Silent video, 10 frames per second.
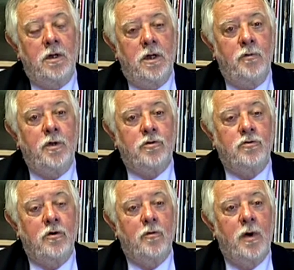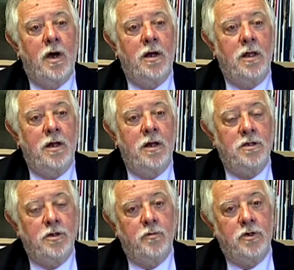et bien sûr par
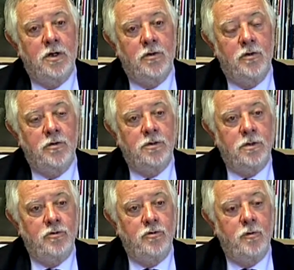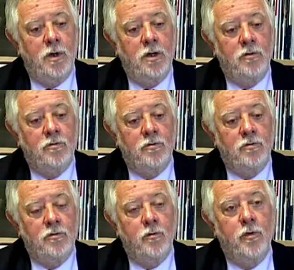les, objets que ces humains
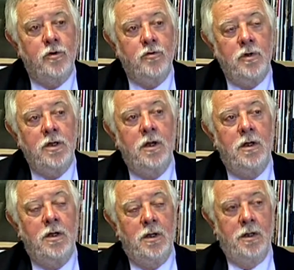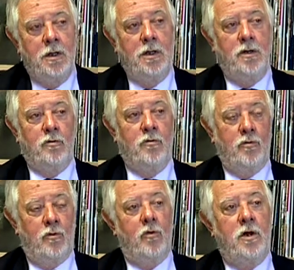ont, produits. Et
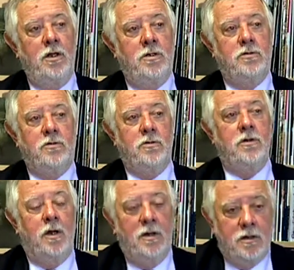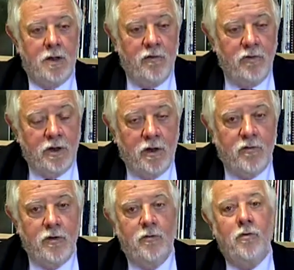on, glisse très, très vite,
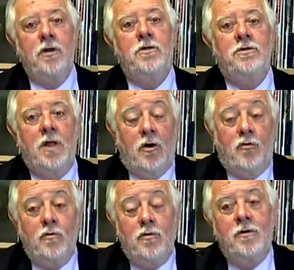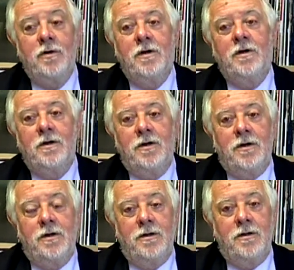enfin on glisse d'un coup,
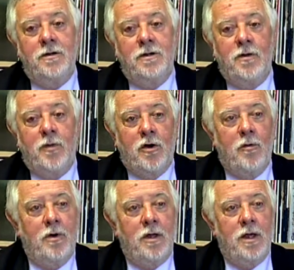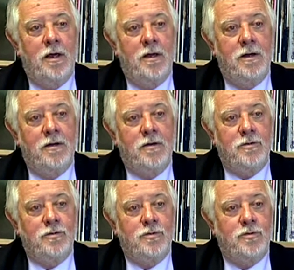euh, c'est pas compliqué, euh,
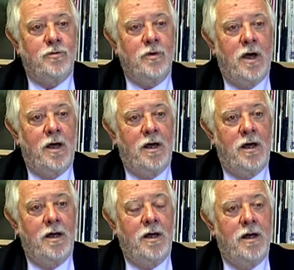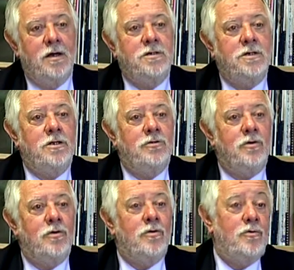sur un, un, site
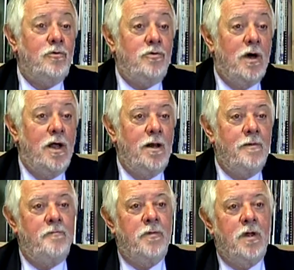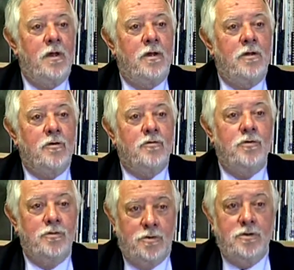euh, culturel. Donc
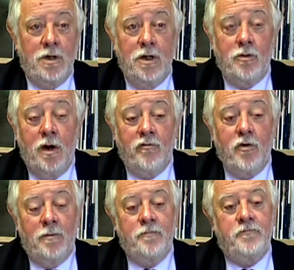c'est les deux à la fois.